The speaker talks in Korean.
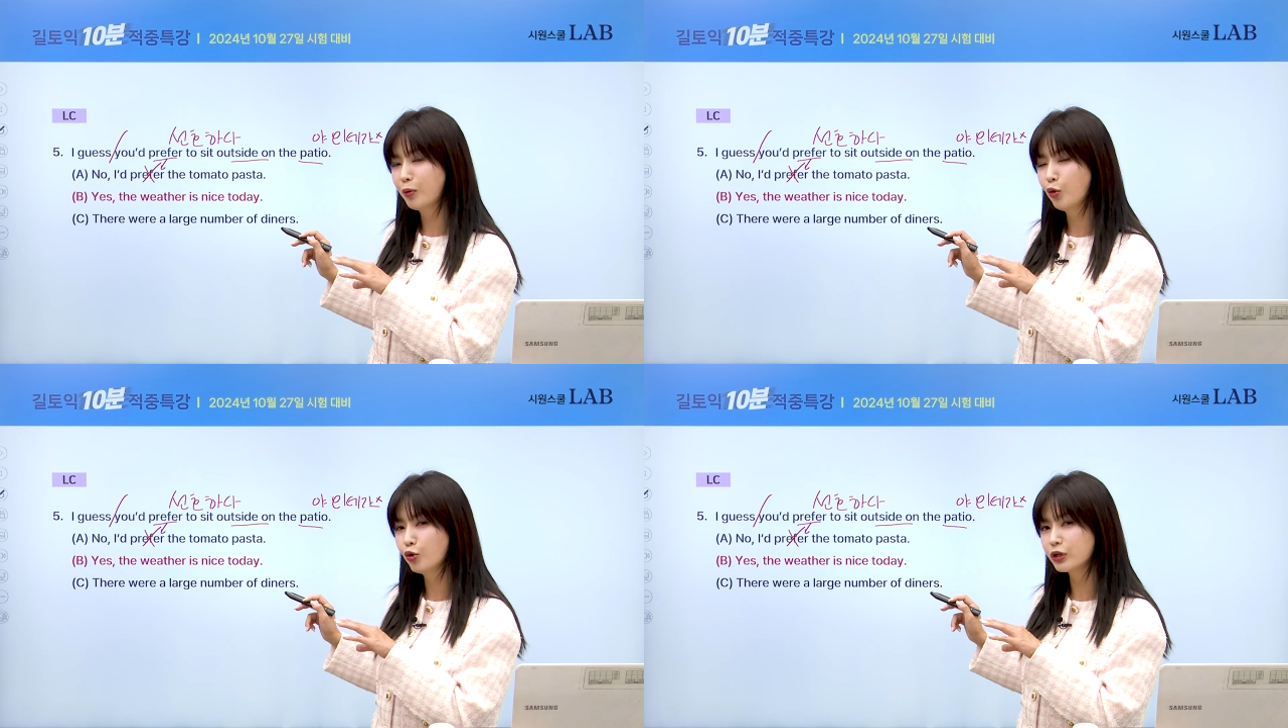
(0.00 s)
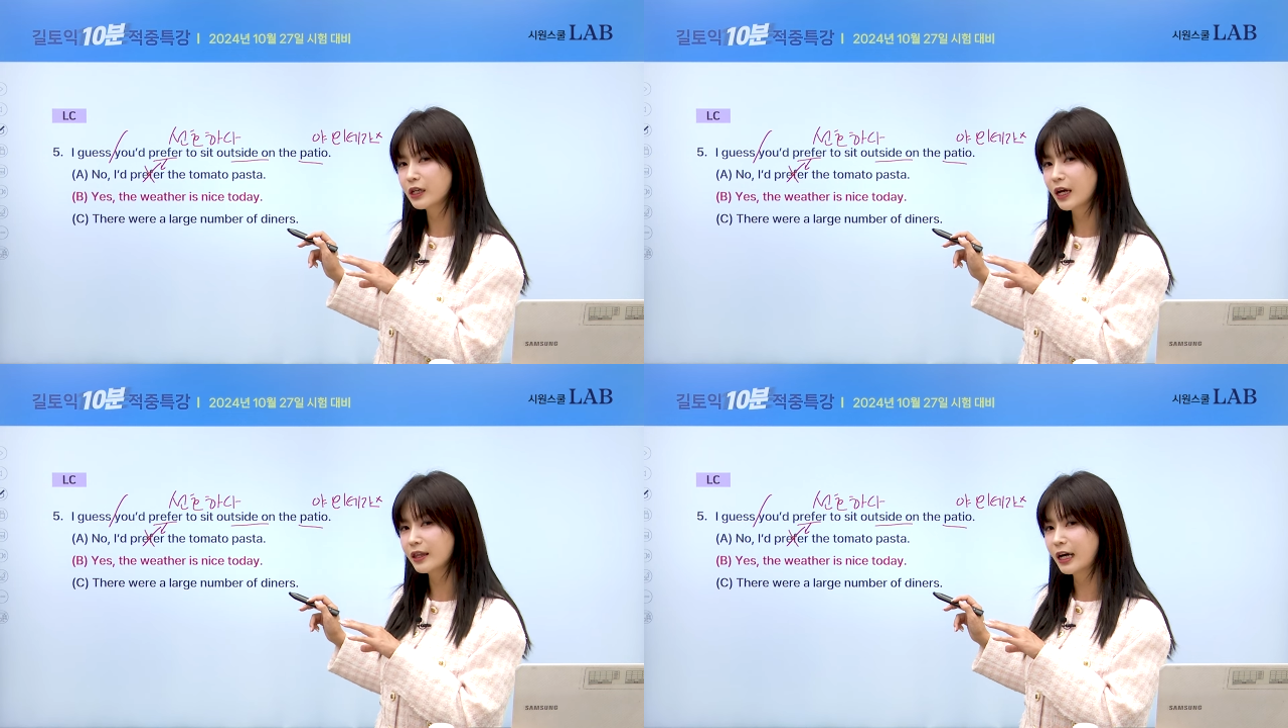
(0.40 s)

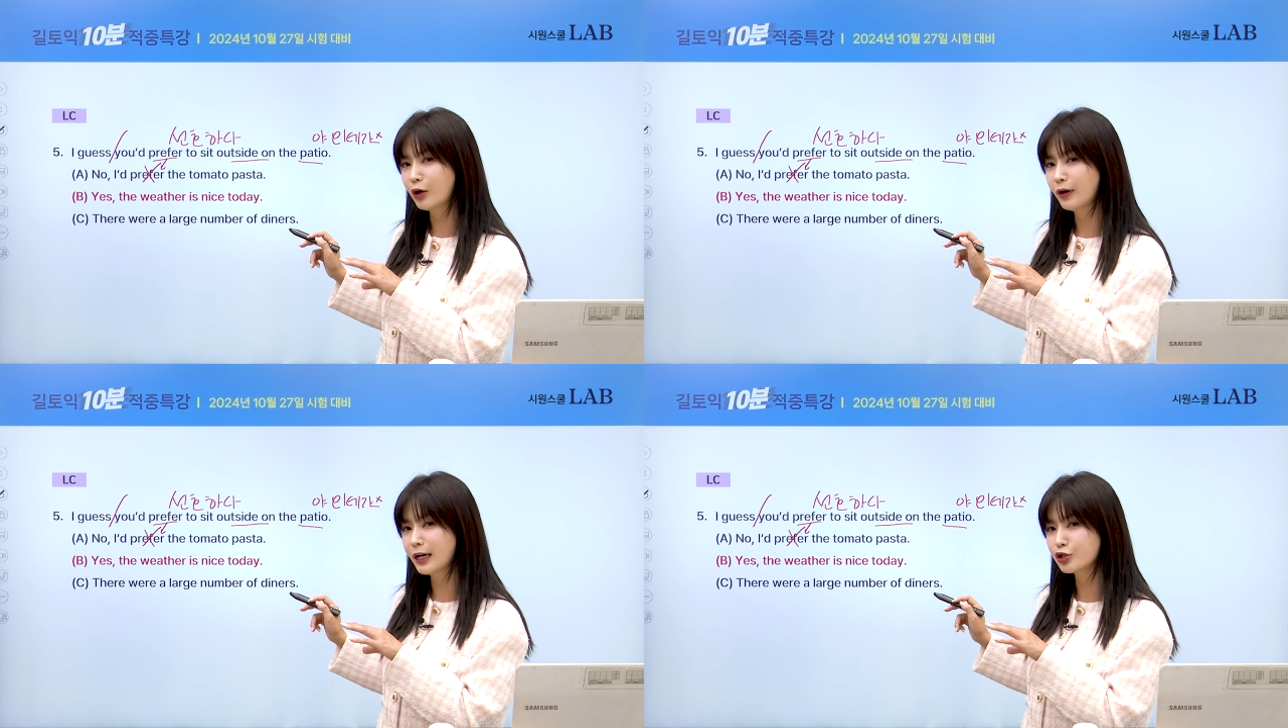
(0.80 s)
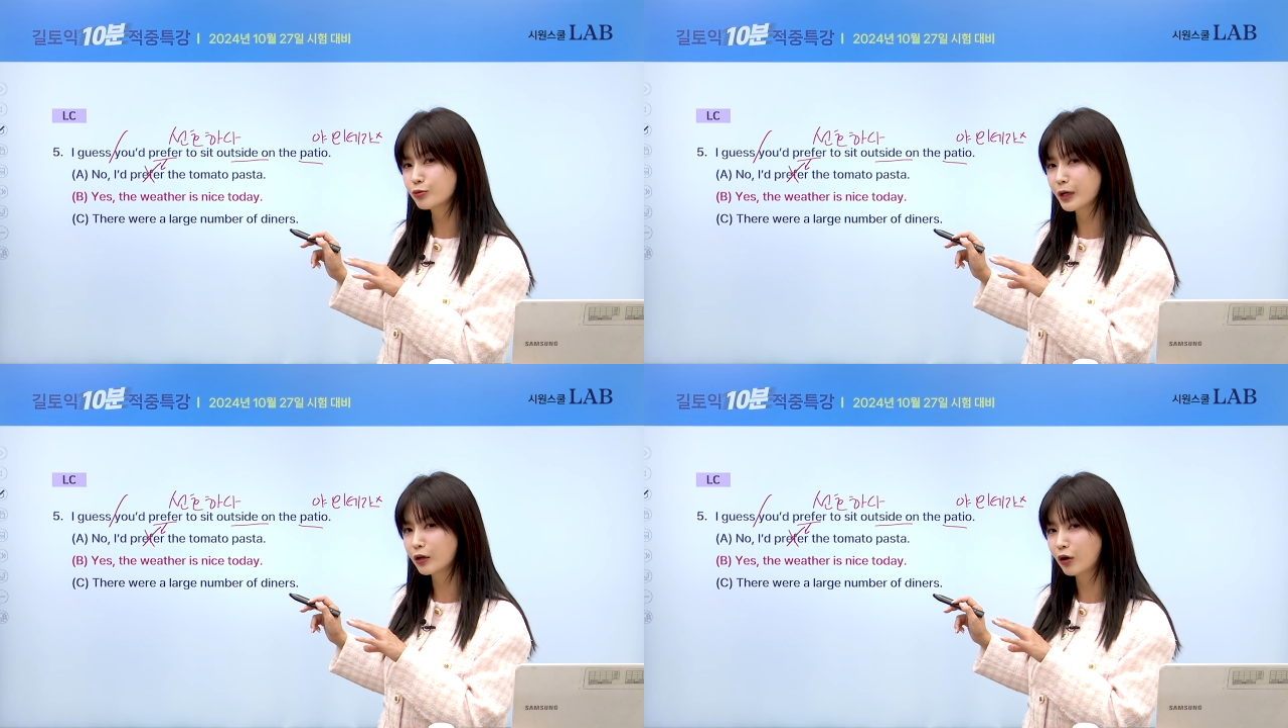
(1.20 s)
보기에
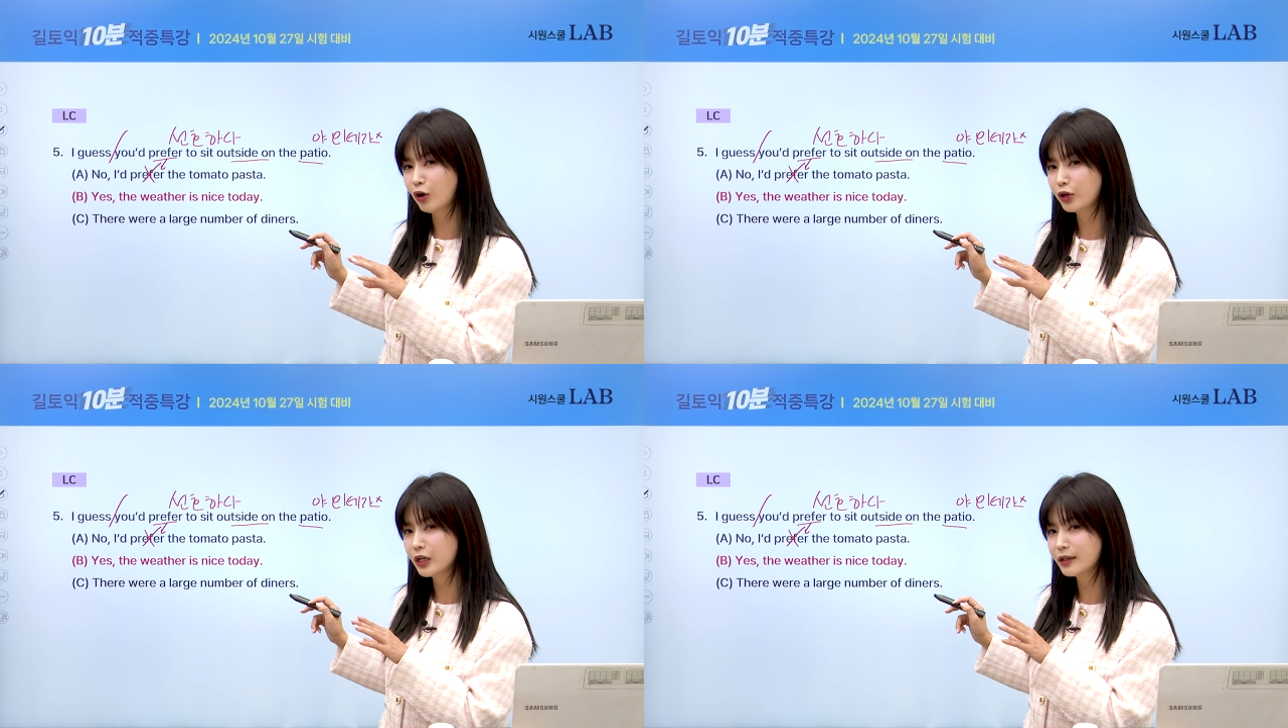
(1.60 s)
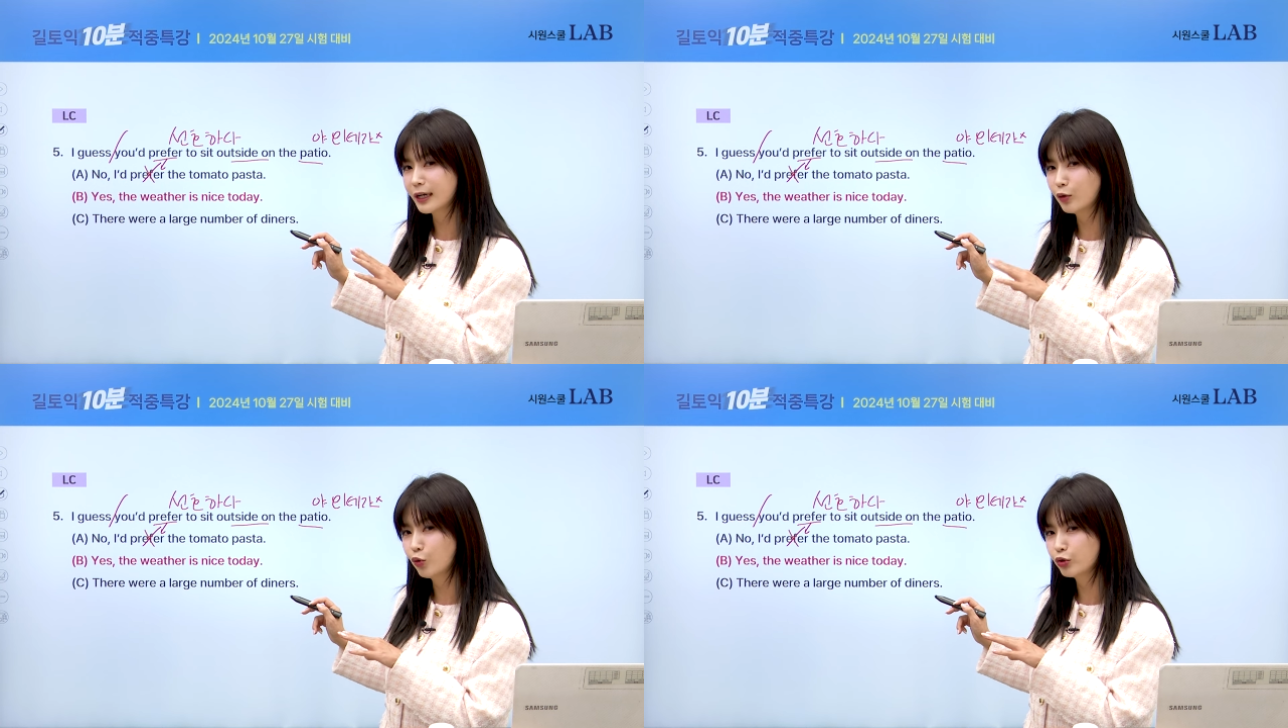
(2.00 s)
나와주면 거의
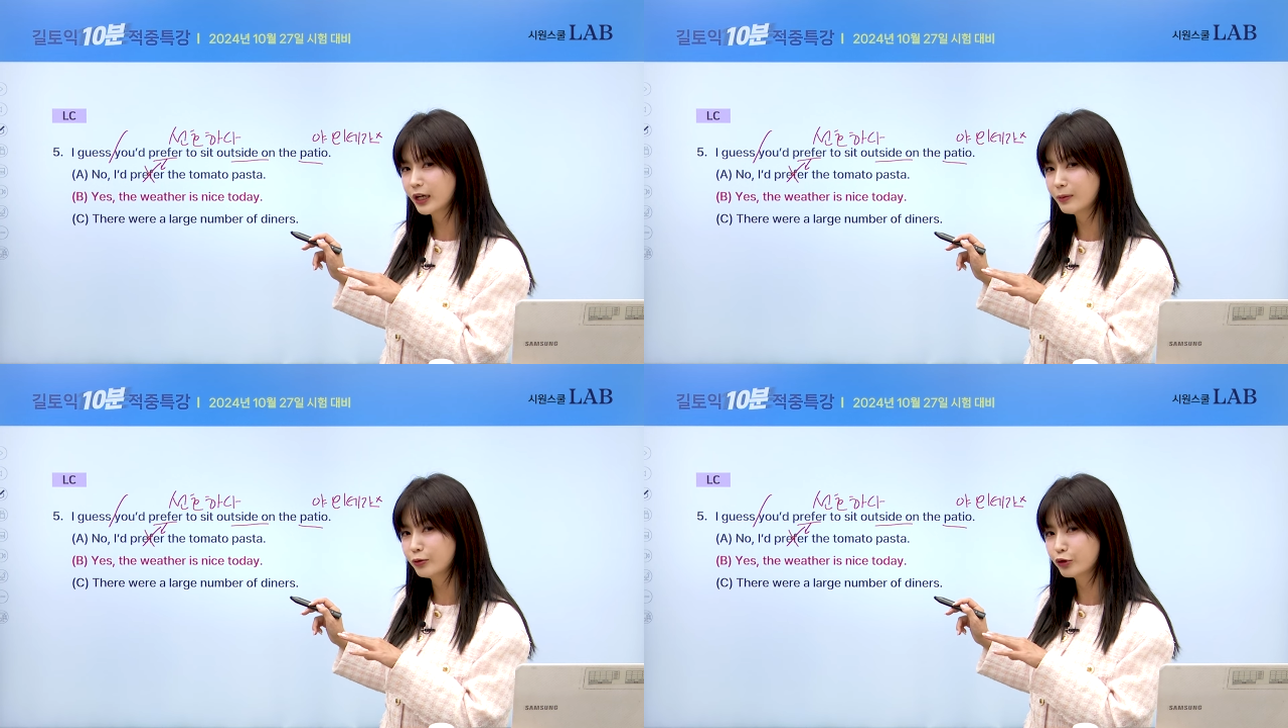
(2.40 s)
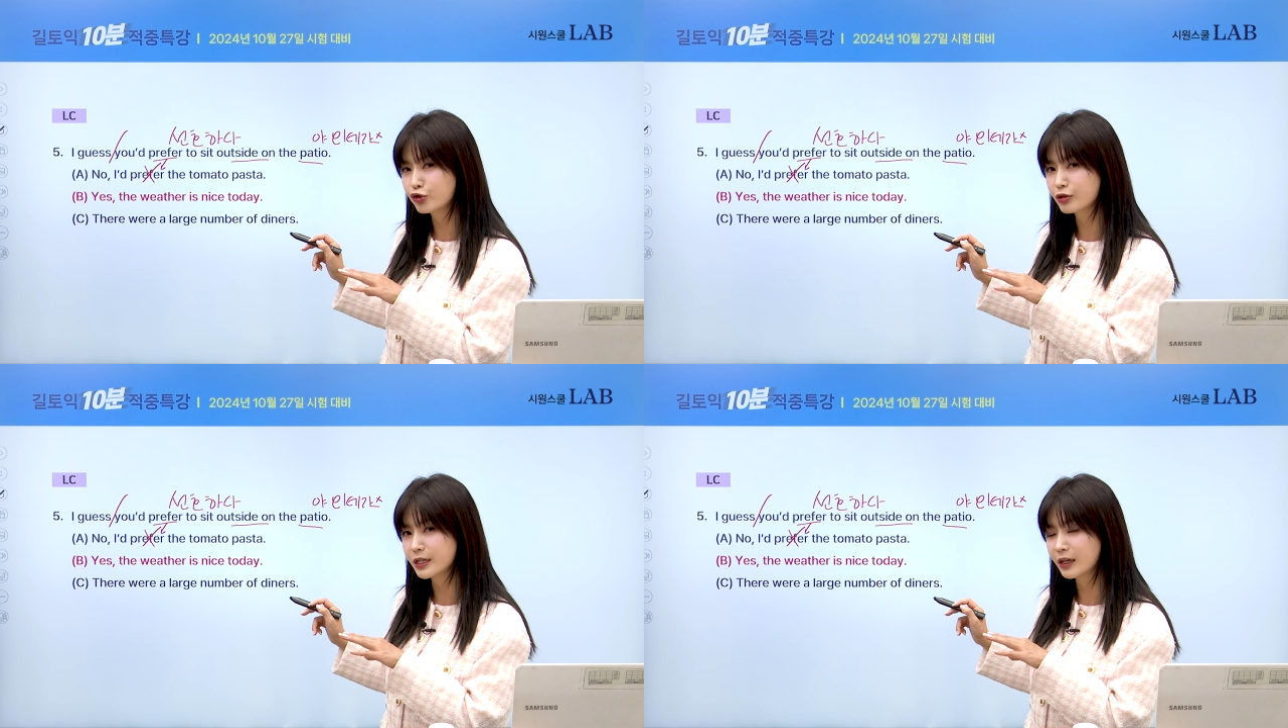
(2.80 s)
다 오답으로
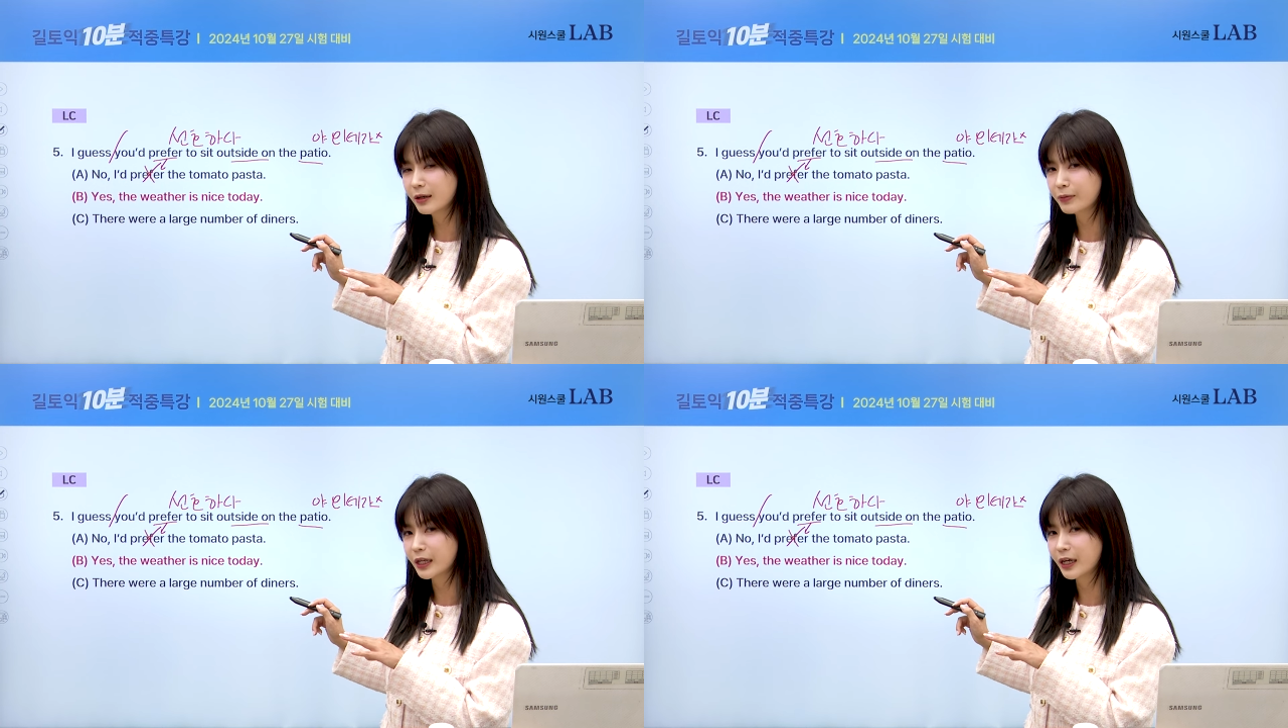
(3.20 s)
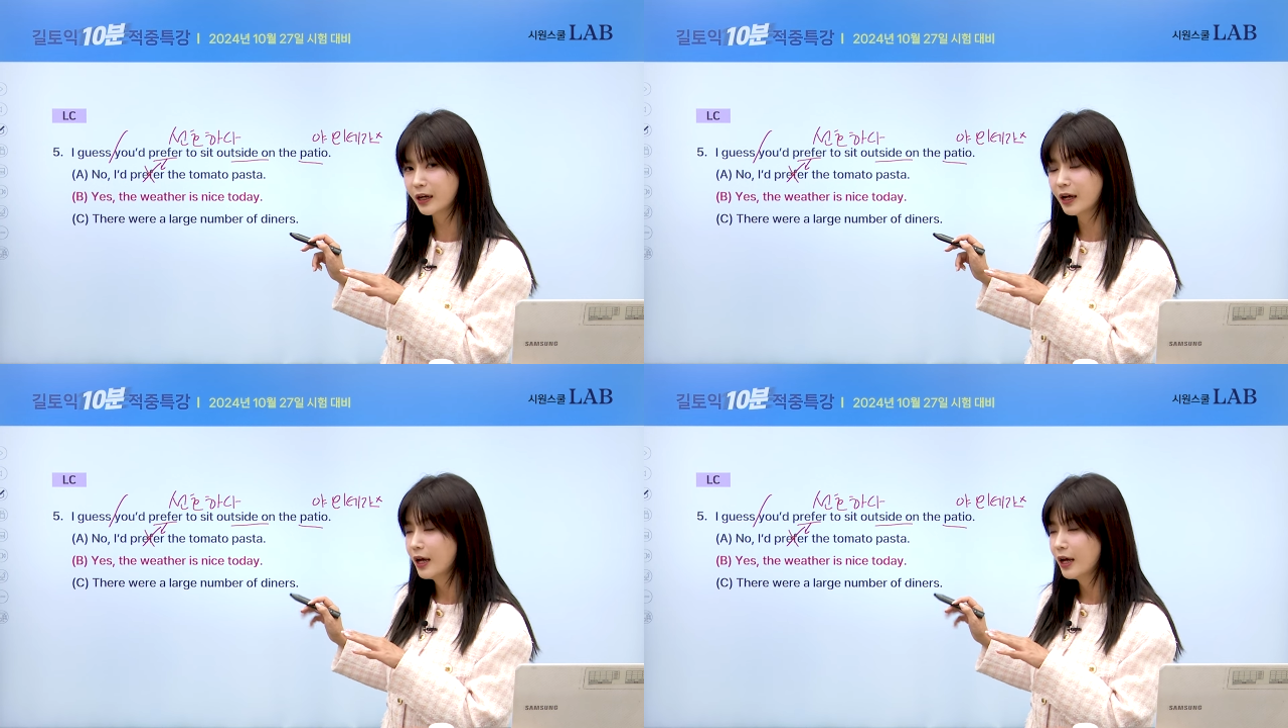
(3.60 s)
출제가 됩니다.